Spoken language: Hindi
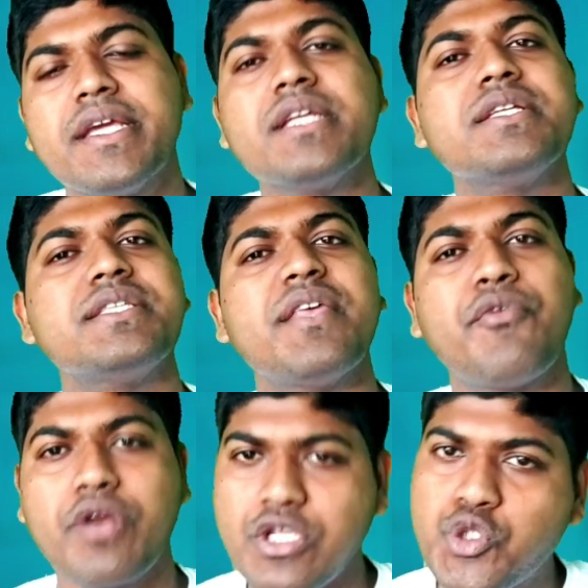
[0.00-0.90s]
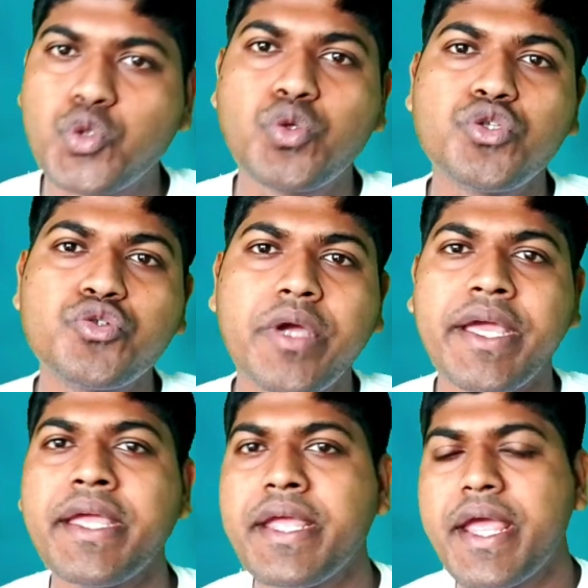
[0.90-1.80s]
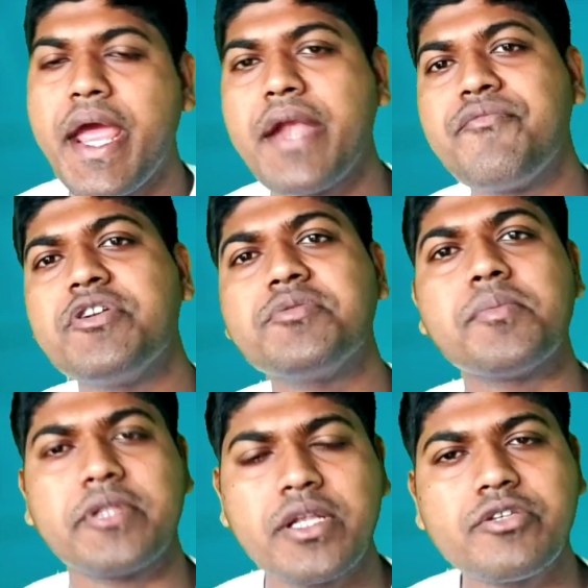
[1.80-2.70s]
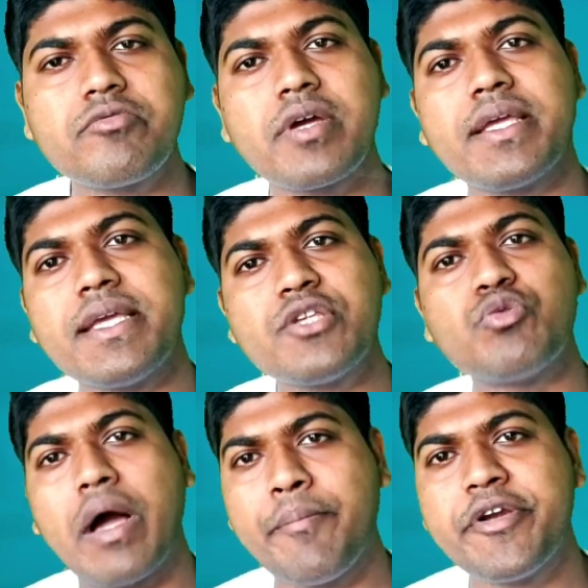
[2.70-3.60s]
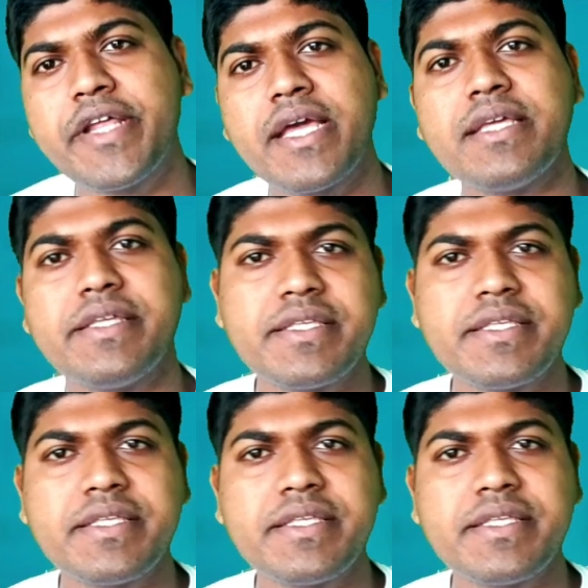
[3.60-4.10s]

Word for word: ये रिसीव होना शुरू हो चुका है एंड फ्रेंड्स मैं बताना चाहूँगा ये जो अपडेट है